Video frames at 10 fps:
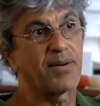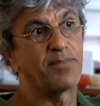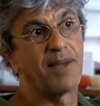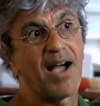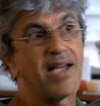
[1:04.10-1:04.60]

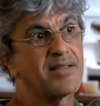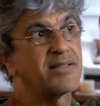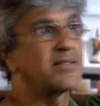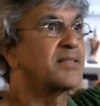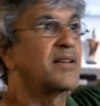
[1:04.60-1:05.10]
estava
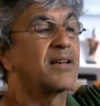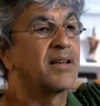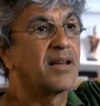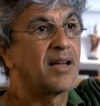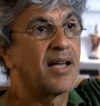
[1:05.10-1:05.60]
mais
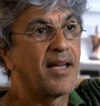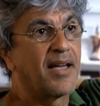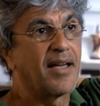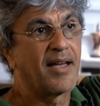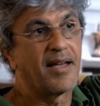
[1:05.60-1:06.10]

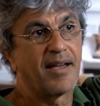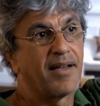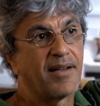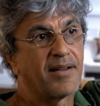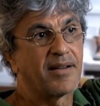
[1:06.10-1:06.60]

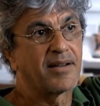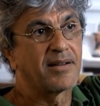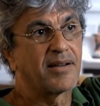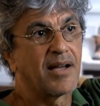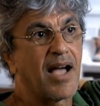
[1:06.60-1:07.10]
é,
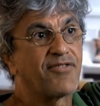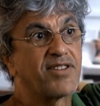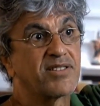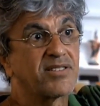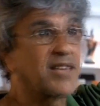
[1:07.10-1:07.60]

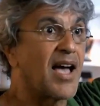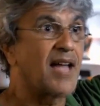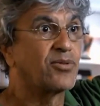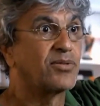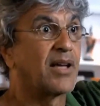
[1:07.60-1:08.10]

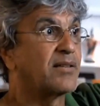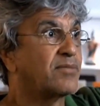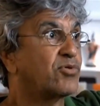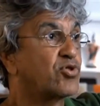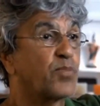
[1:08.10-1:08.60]
avançado na,
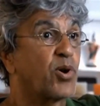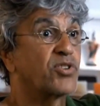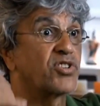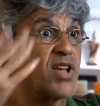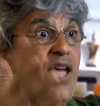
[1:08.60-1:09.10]
nos
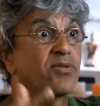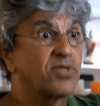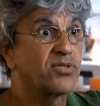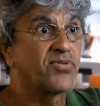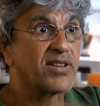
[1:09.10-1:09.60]

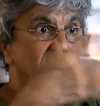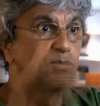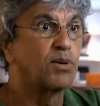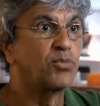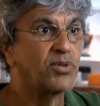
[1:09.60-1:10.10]
projetos de fazer
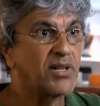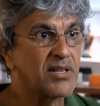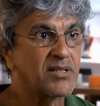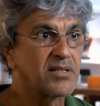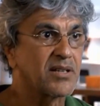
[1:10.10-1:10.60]
uma
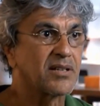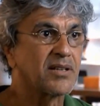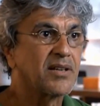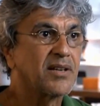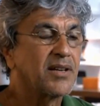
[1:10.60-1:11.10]
mudança
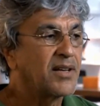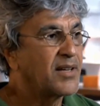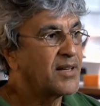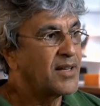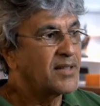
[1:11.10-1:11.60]

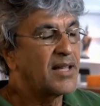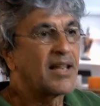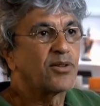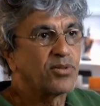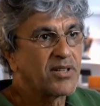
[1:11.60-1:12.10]
da
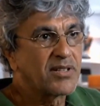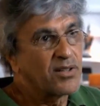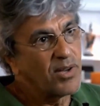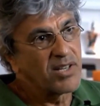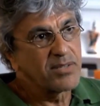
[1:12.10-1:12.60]
natureza
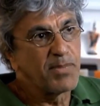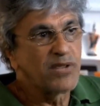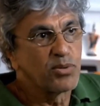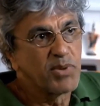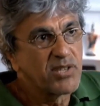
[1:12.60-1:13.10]
que nós
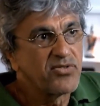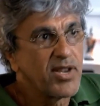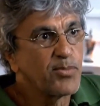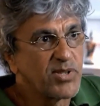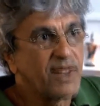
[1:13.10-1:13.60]
mais ou menos
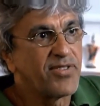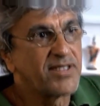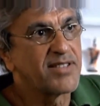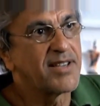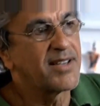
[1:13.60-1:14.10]
viemos a
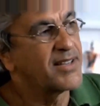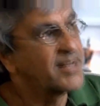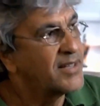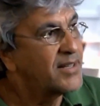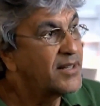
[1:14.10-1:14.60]
fazer
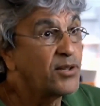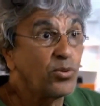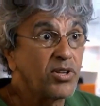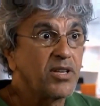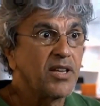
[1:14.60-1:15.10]

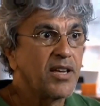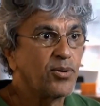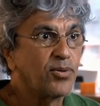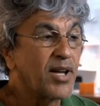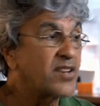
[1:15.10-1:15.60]
do que
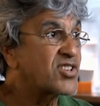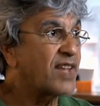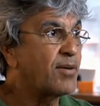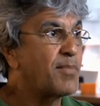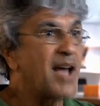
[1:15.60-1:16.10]
eu. Ele
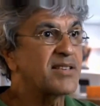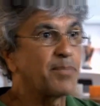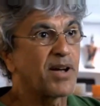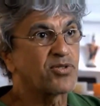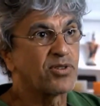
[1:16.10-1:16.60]
estava mais
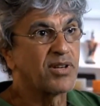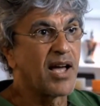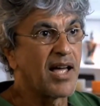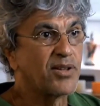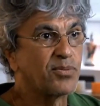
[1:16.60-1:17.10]

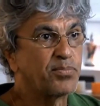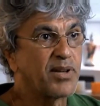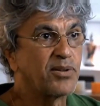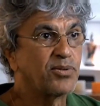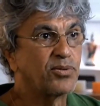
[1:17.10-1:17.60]
apaixonado
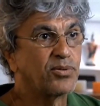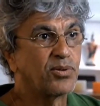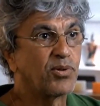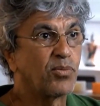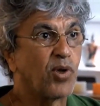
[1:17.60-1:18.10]

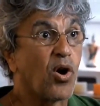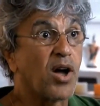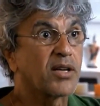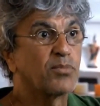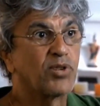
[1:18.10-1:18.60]
pelo
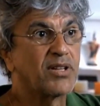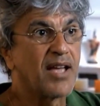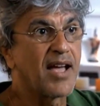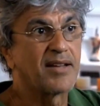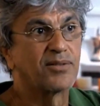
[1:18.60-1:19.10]
rock
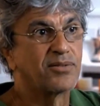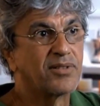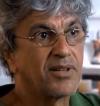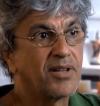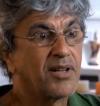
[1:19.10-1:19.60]
moderno